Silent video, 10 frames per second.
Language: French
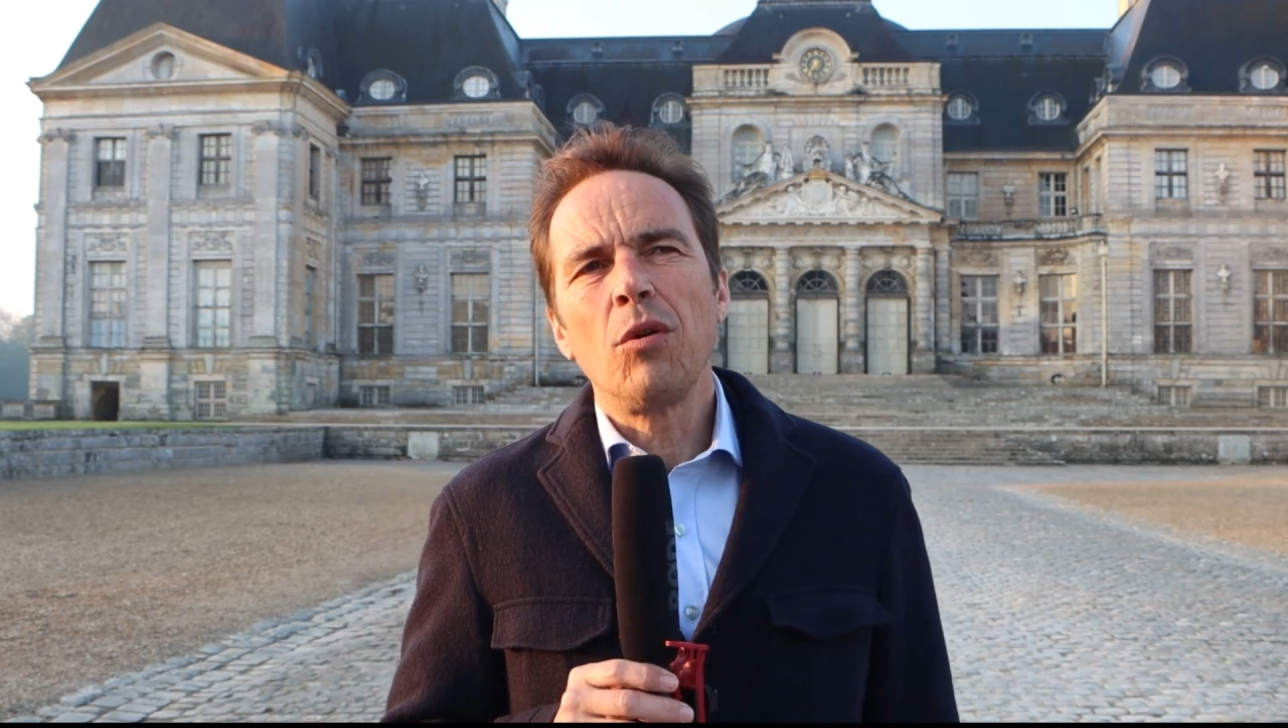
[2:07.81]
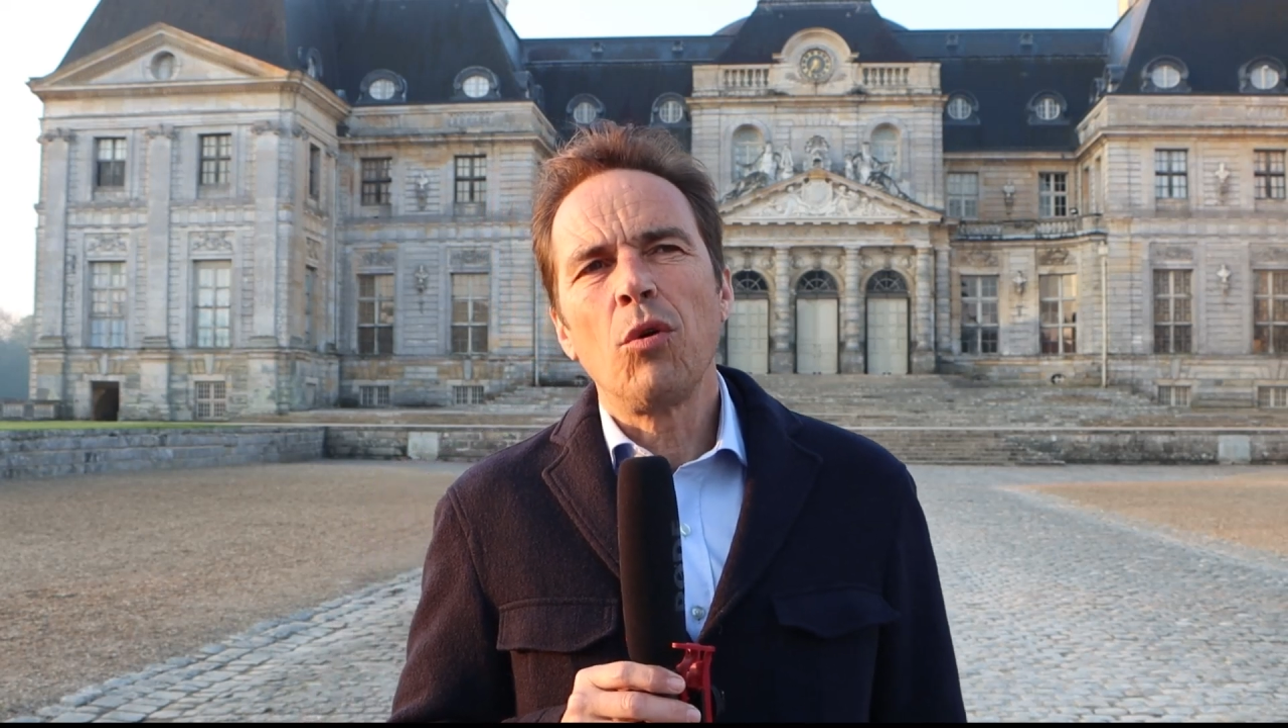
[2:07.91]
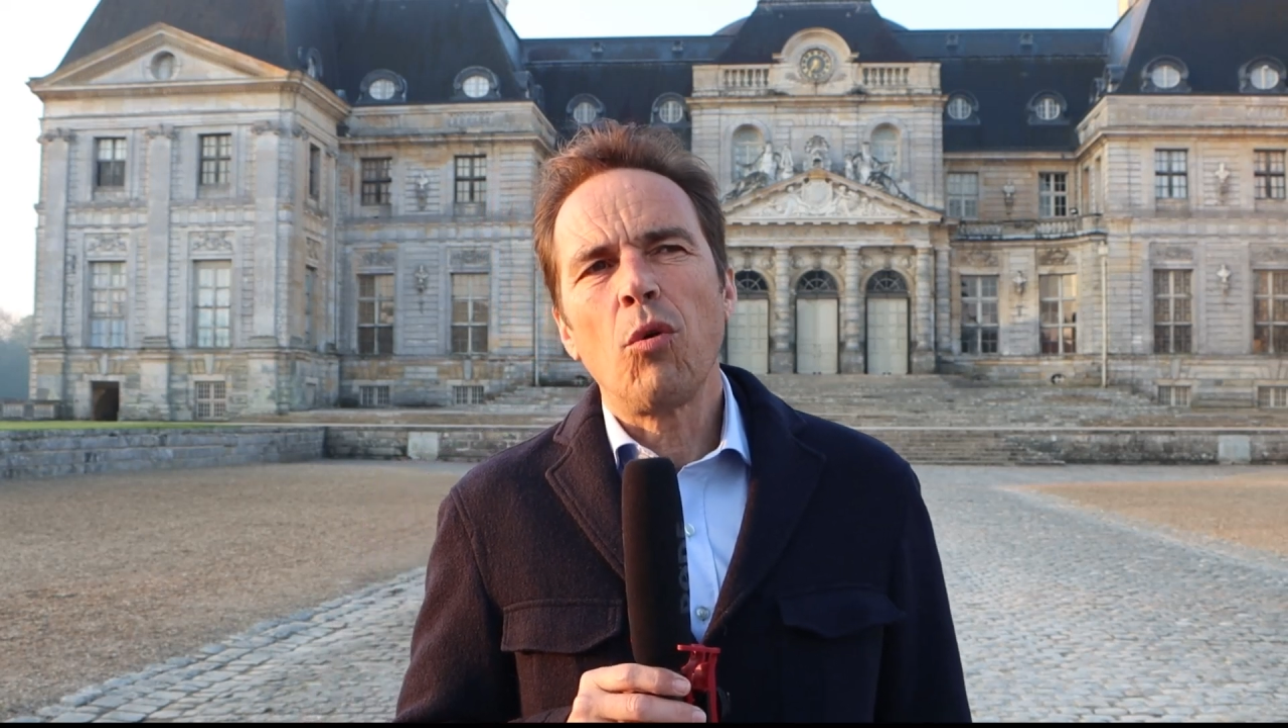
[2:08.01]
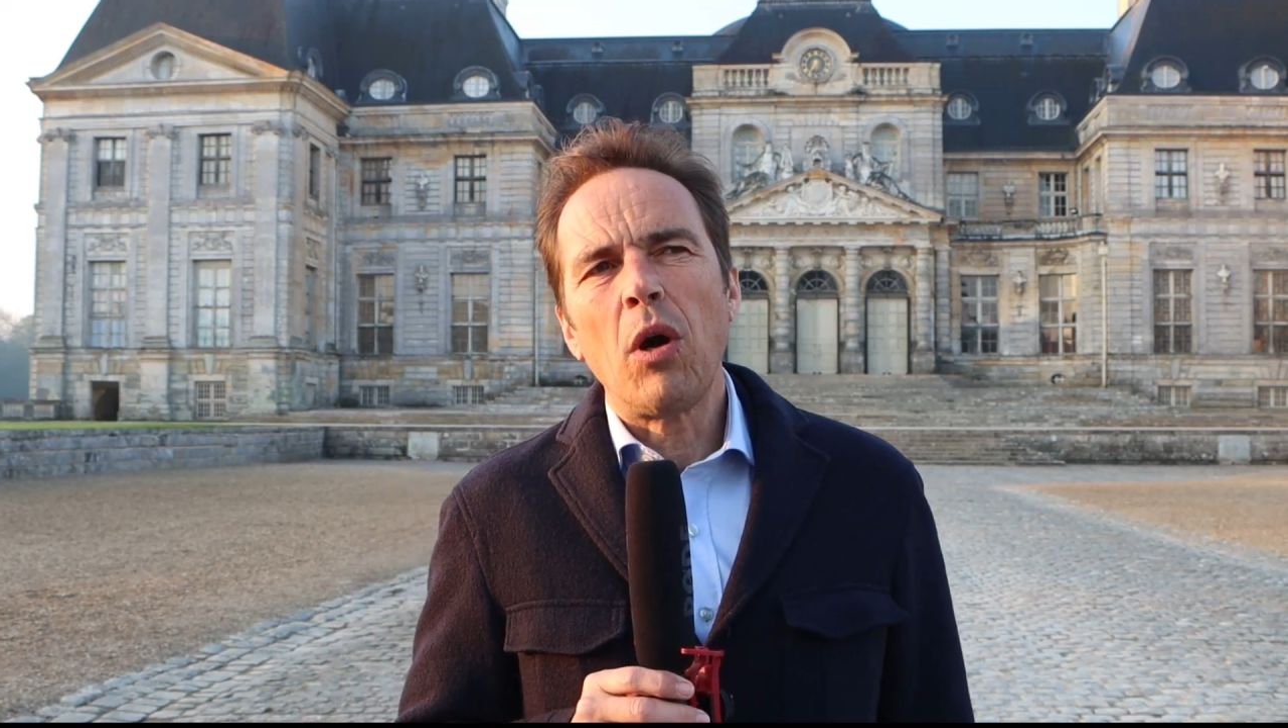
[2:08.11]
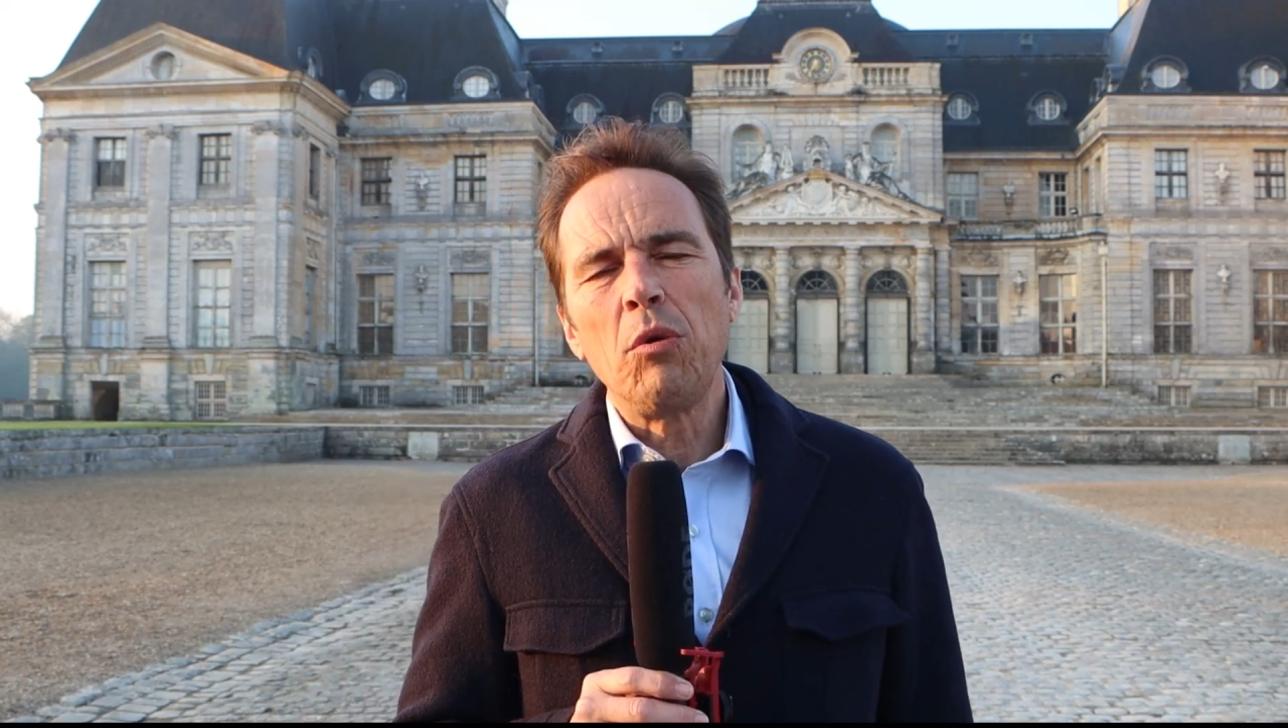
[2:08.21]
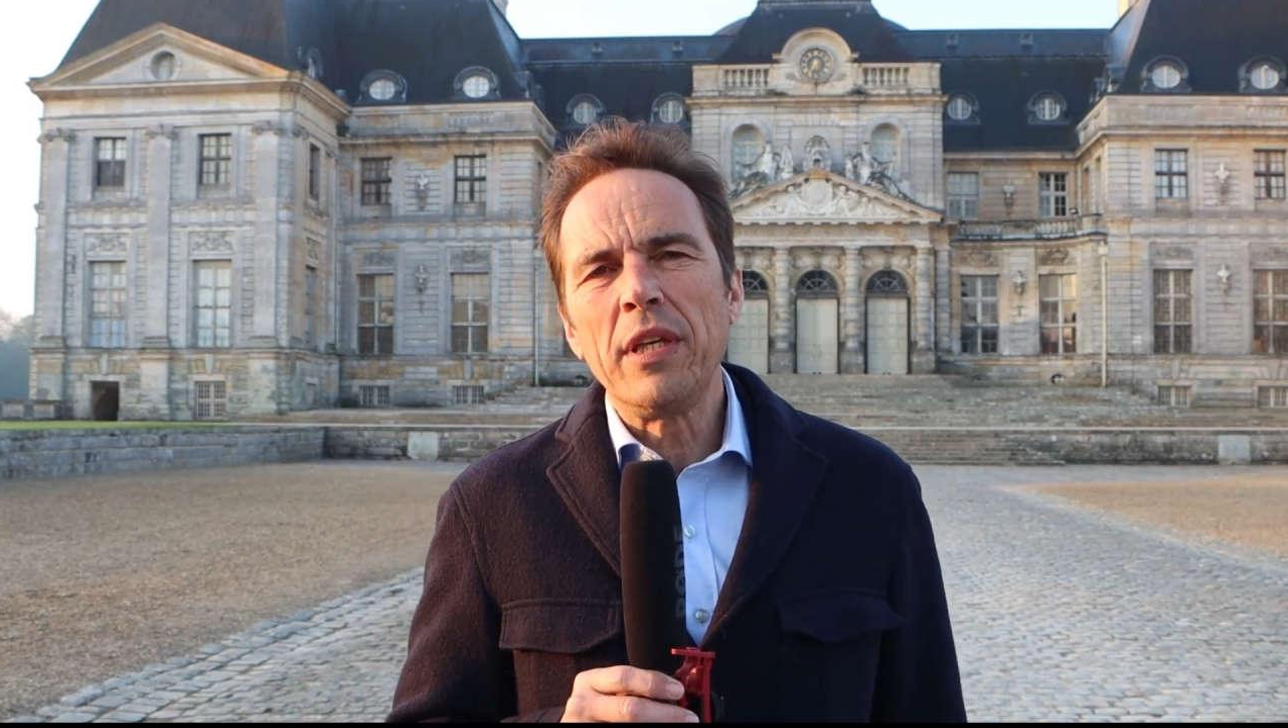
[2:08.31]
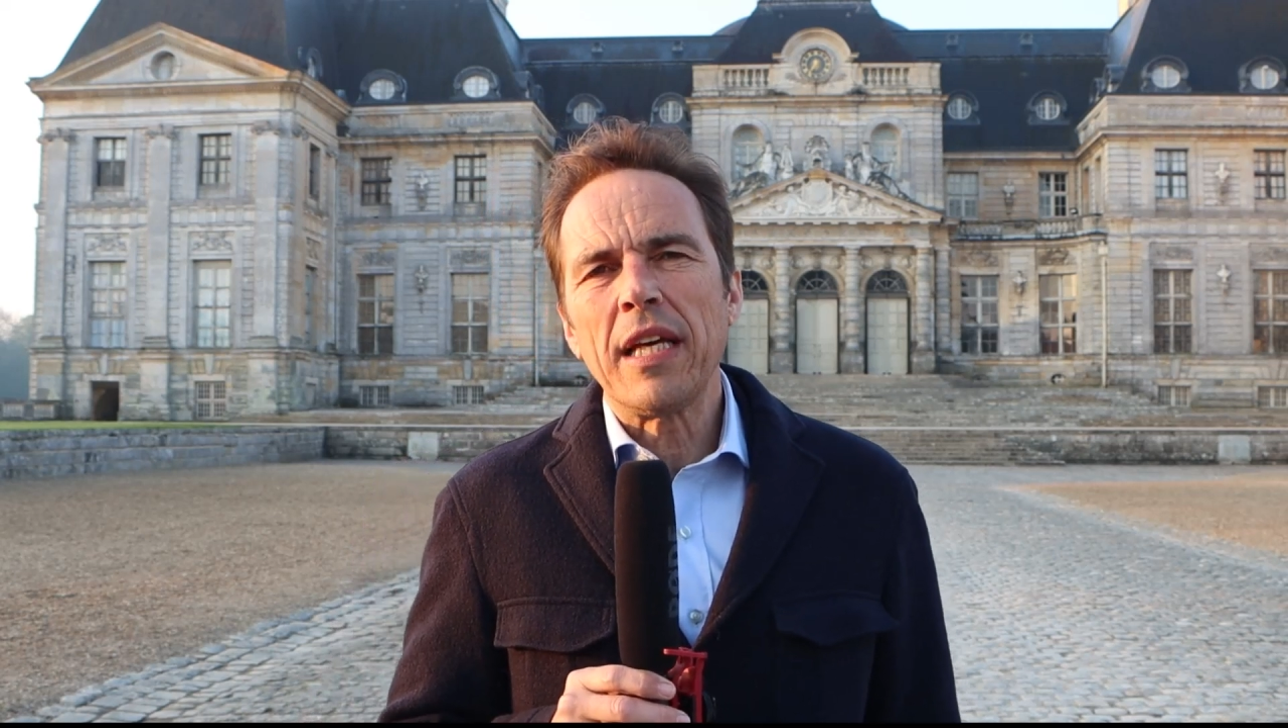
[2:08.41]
le roi Louis